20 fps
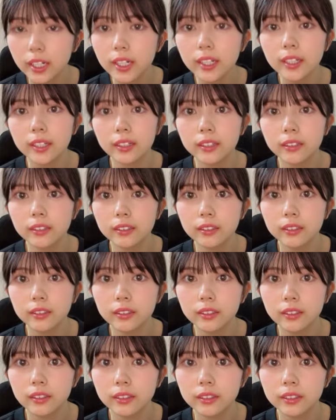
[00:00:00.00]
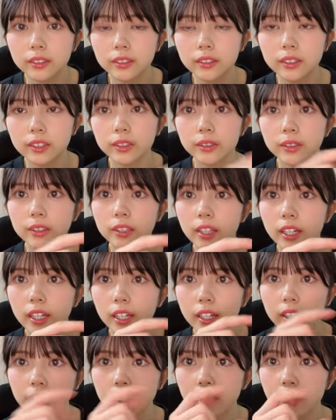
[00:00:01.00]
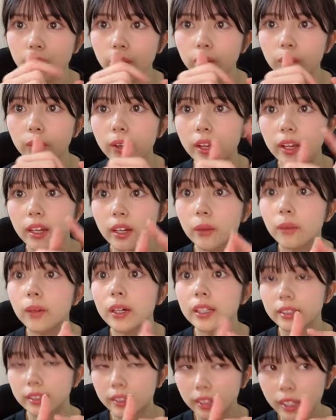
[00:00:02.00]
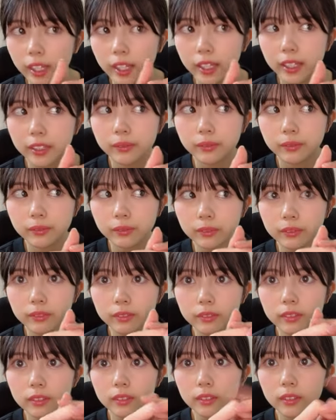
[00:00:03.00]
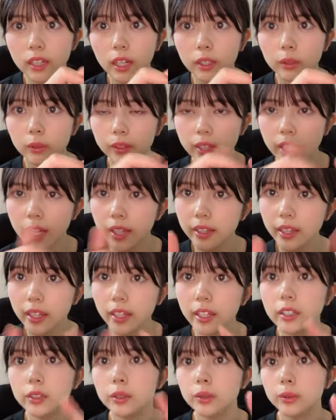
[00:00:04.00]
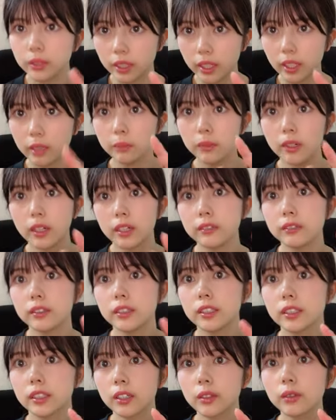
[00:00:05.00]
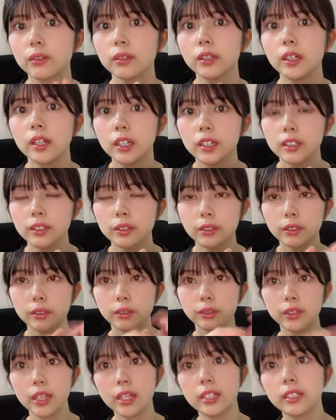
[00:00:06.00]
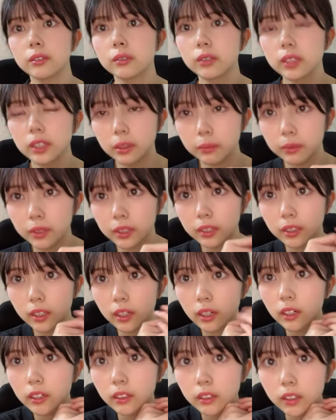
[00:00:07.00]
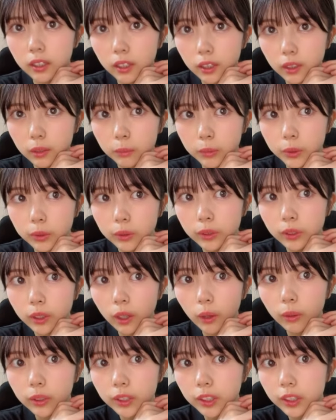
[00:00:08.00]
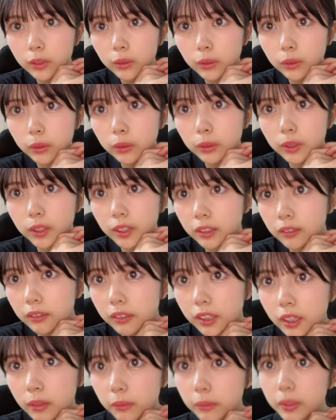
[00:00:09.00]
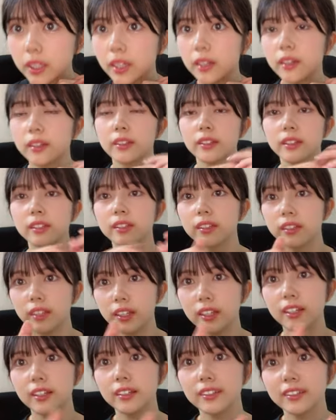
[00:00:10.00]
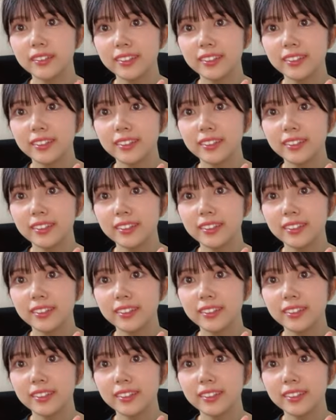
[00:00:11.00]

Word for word: らそれでそれで昼公演が終わってあの定点映像をねもらえるんですけどそれを2人でこうやって見てたらそれに合わせるとこなくねみたいななって